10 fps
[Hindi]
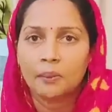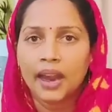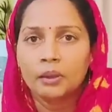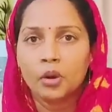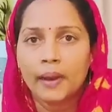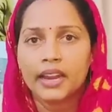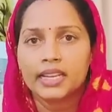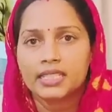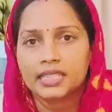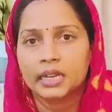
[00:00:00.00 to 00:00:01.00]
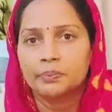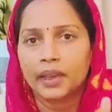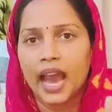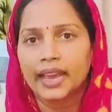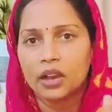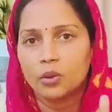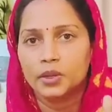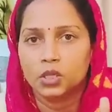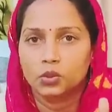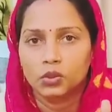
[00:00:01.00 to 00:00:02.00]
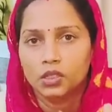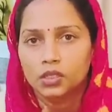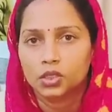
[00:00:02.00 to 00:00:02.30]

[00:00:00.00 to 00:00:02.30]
हमारे मोबाइल के स्क्रीन पे आ गया वो वीडियो